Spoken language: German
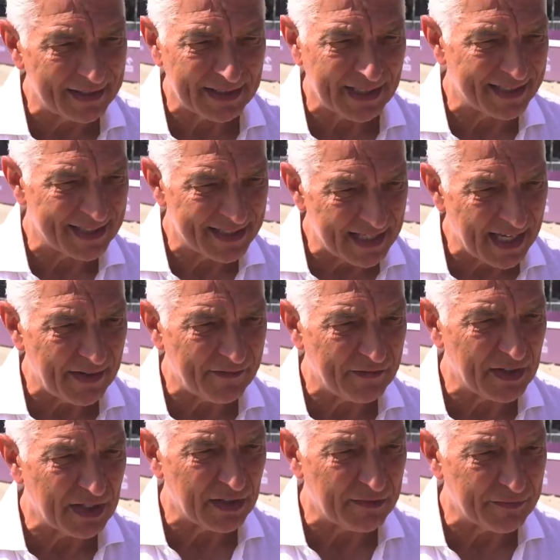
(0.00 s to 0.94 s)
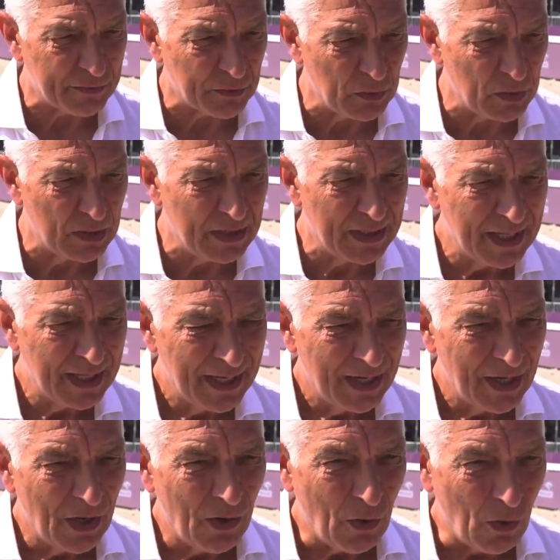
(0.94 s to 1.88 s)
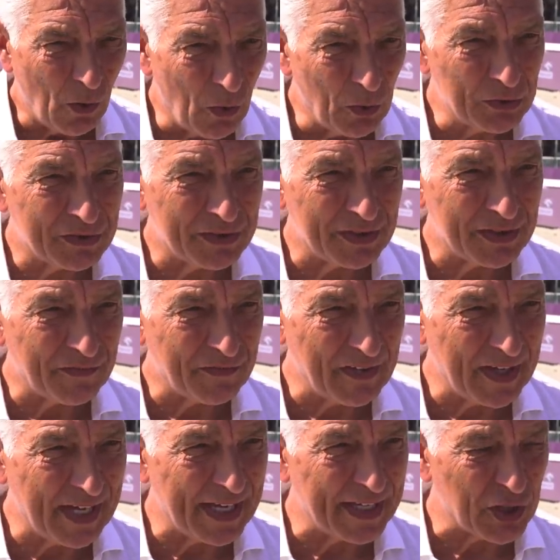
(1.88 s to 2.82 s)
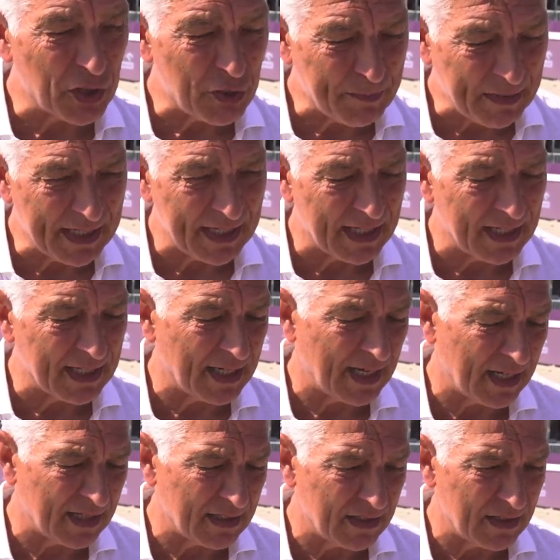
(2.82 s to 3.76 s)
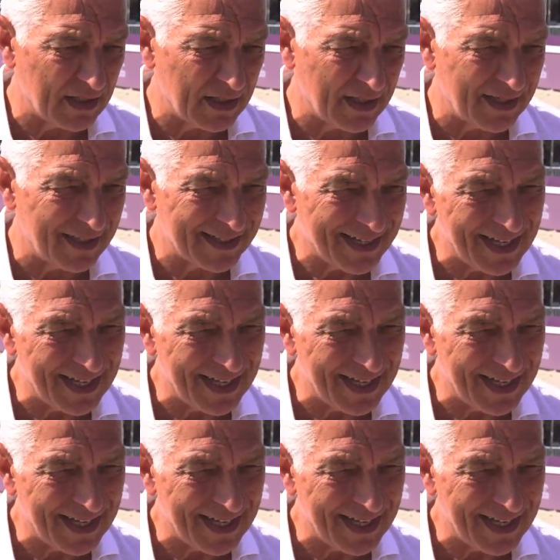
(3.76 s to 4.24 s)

Sie hat sehr viel Gefühl. Und Pferde springen äh,